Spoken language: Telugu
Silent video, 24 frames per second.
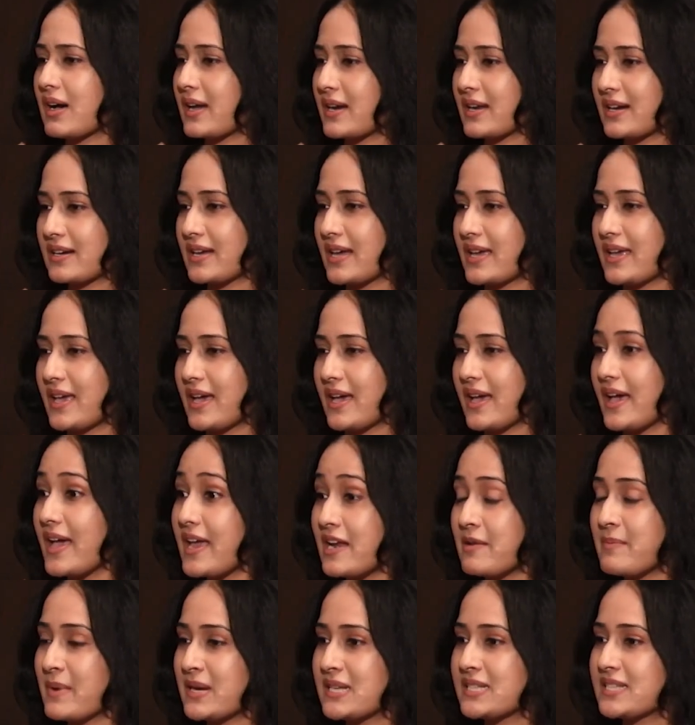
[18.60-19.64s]
కనెక్ట్ అయ్యే
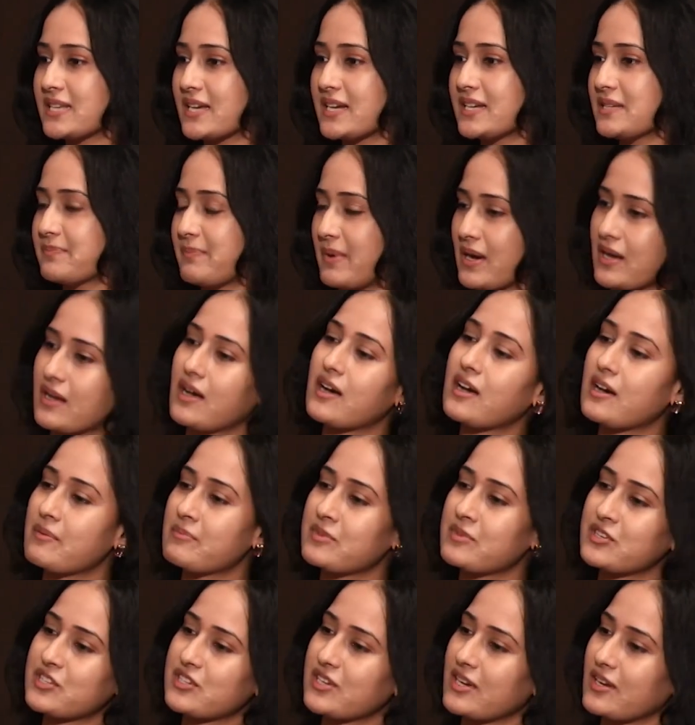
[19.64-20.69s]
ఎలిమెంట్స్ ఏంటి పక్కా
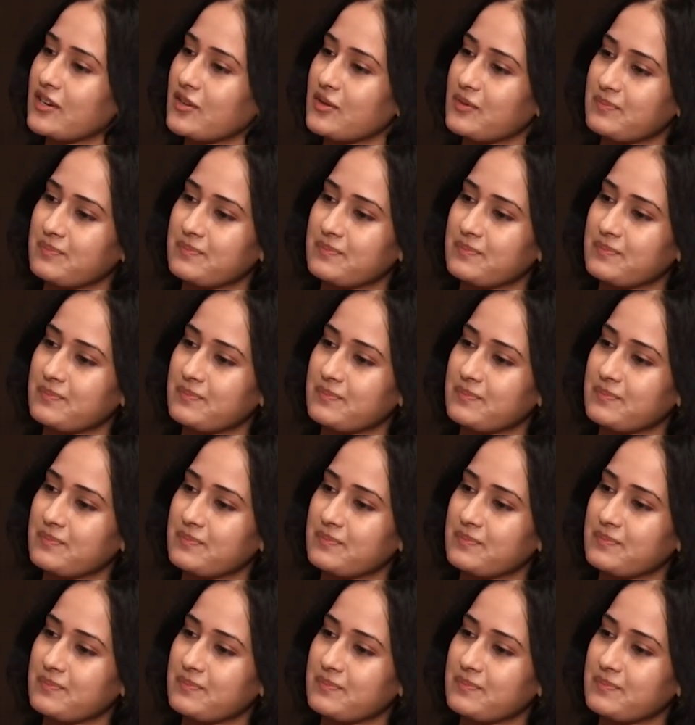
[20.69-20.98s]
కమర్షియల్ లో